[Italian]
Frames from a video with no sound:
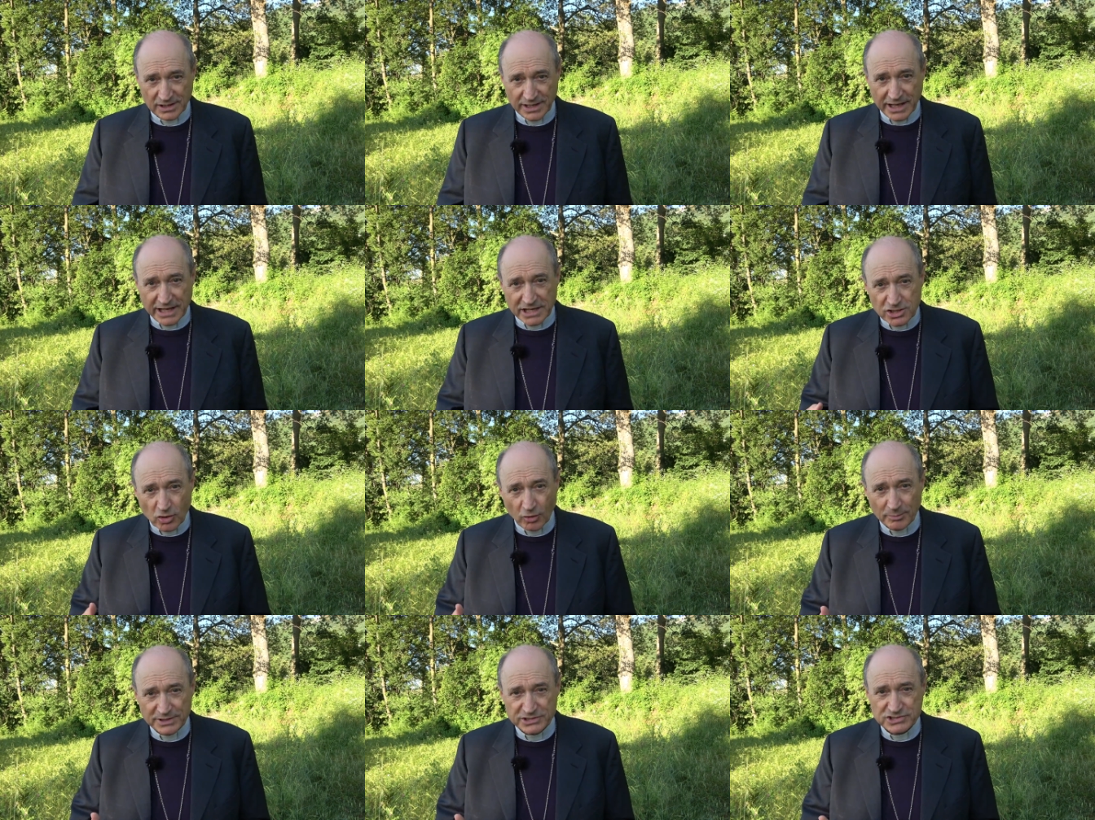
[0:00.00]
e
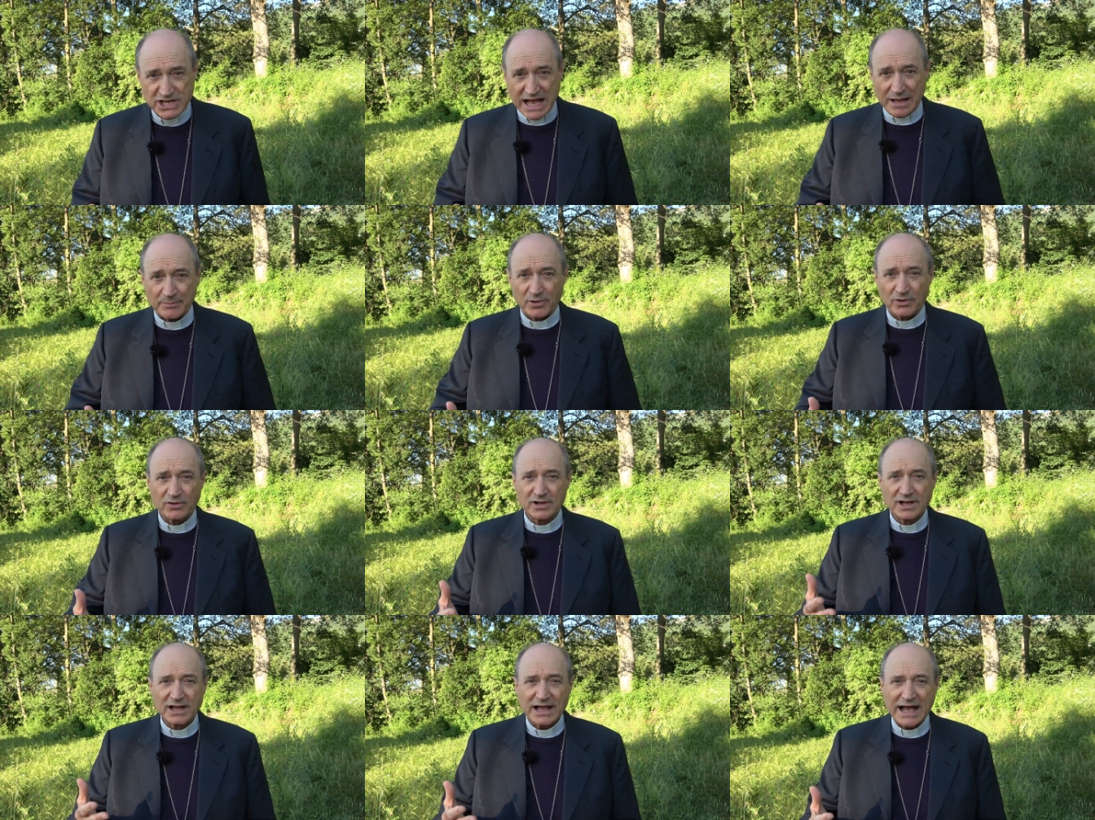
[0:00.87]
incominciamo
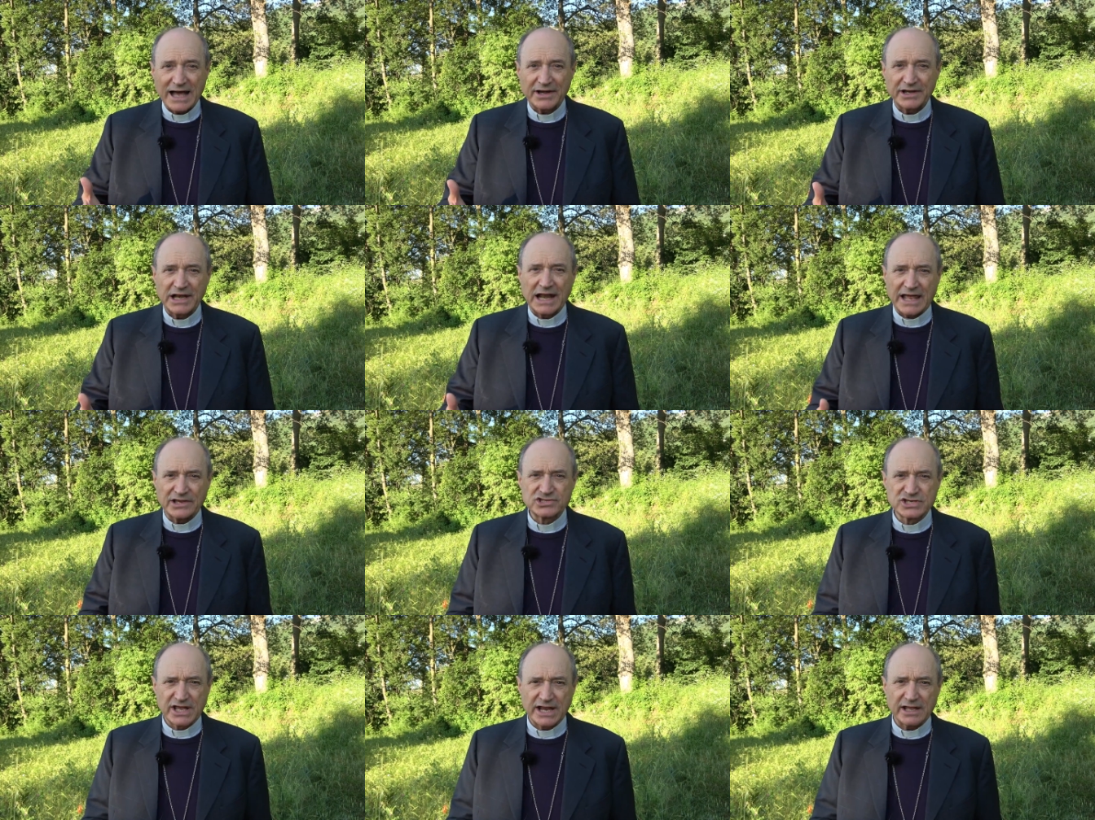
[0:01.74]
a
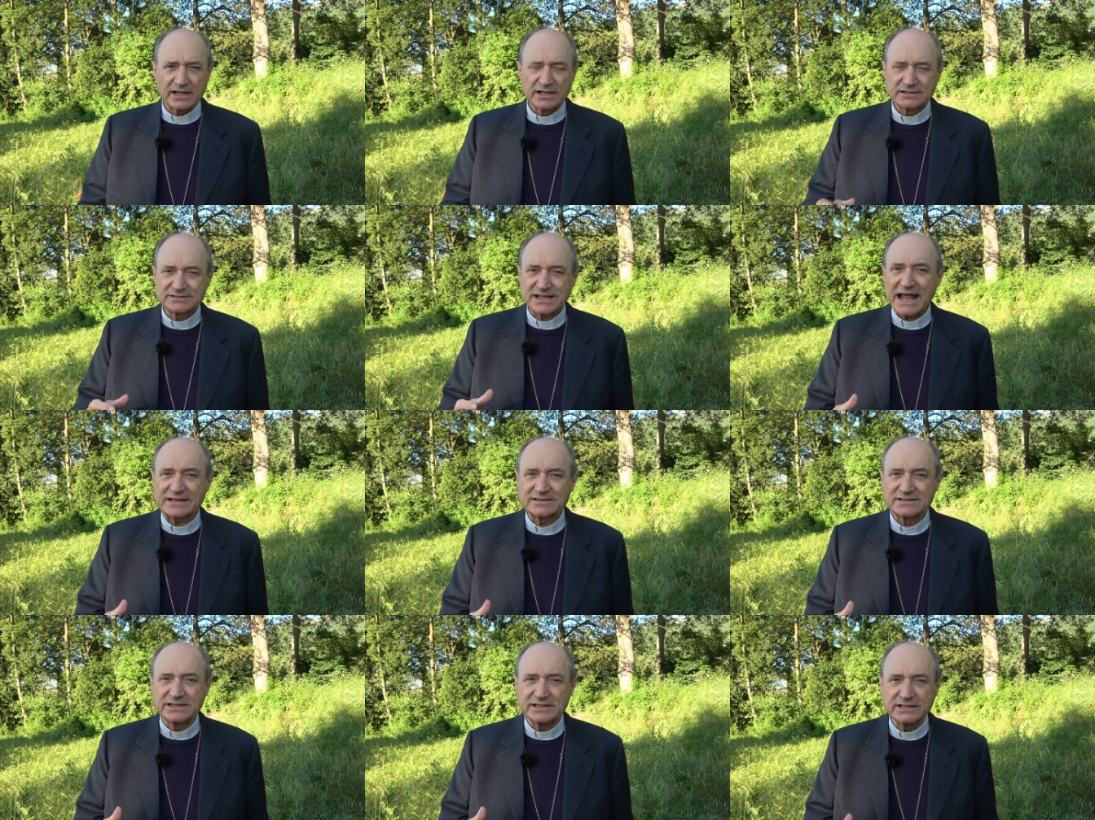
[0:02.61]
rileggere
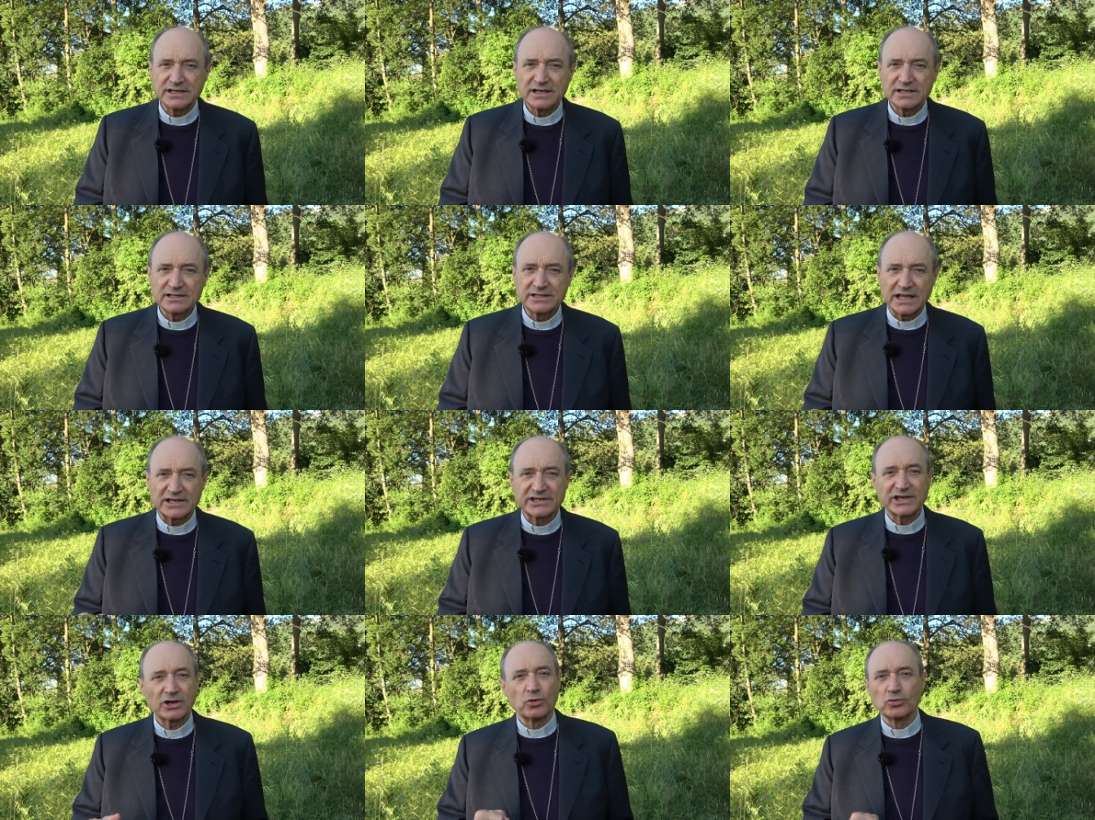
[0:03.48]
tratti del
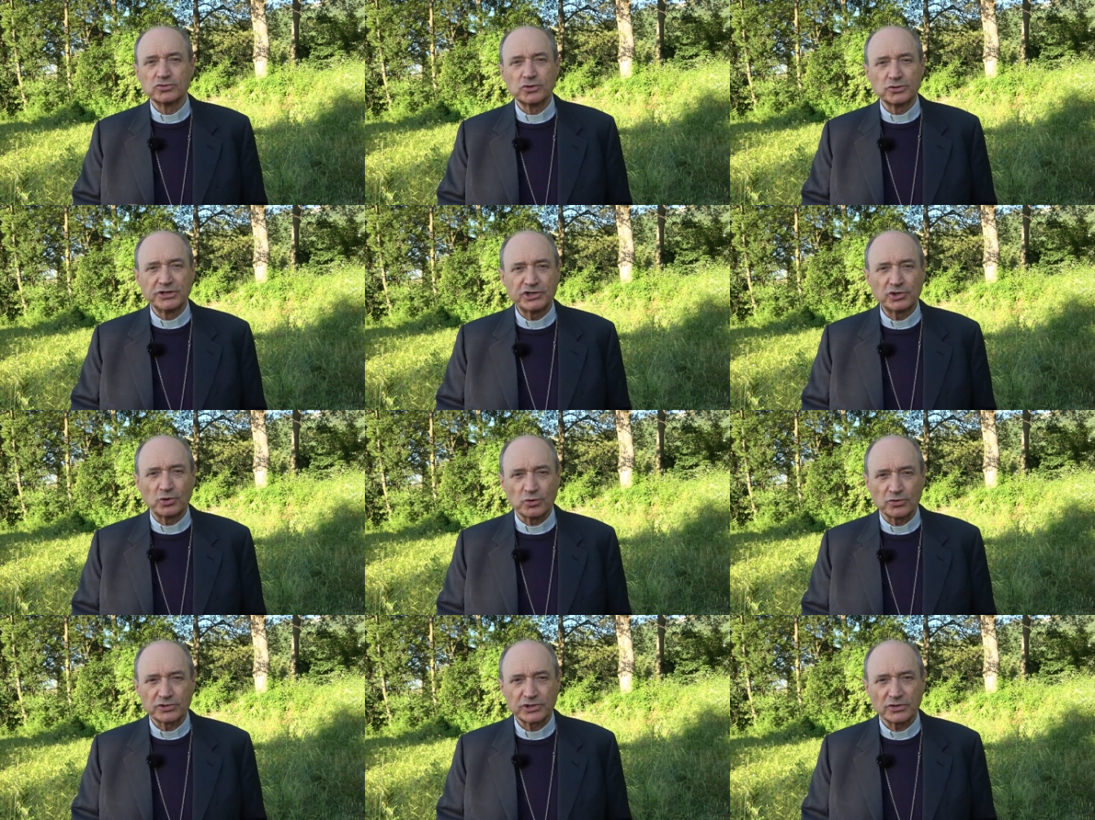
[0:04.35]
secondo
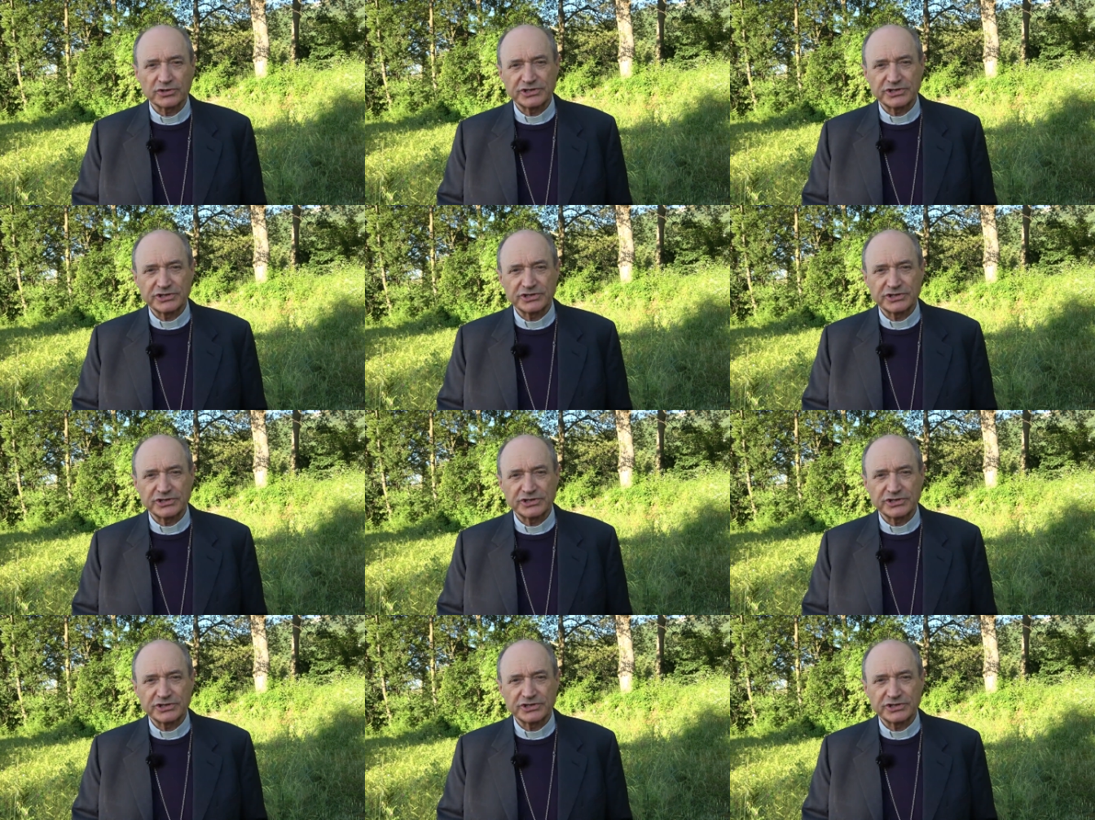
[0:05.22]
discorso.